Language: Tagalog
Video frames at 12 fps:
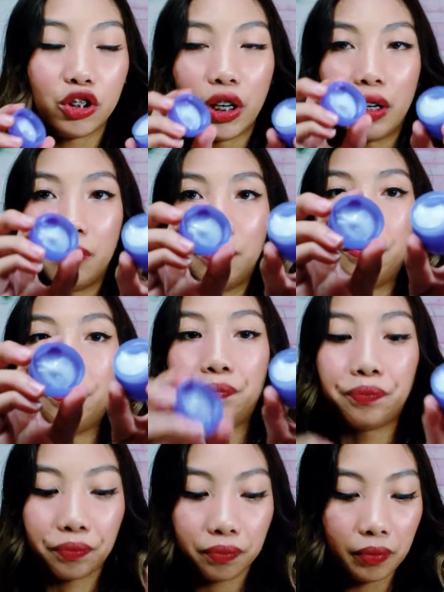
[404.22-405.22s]
siya.
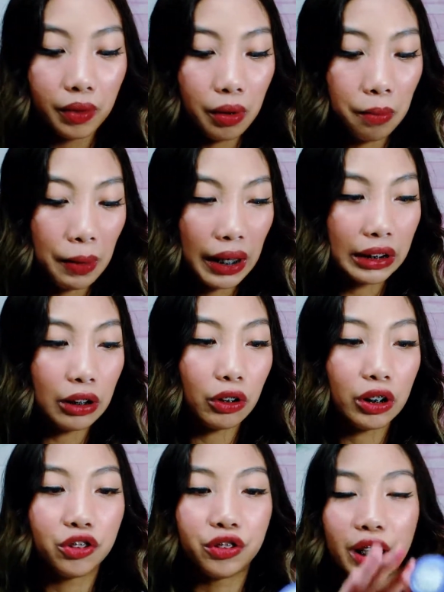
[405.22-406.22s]
Pakita ko yung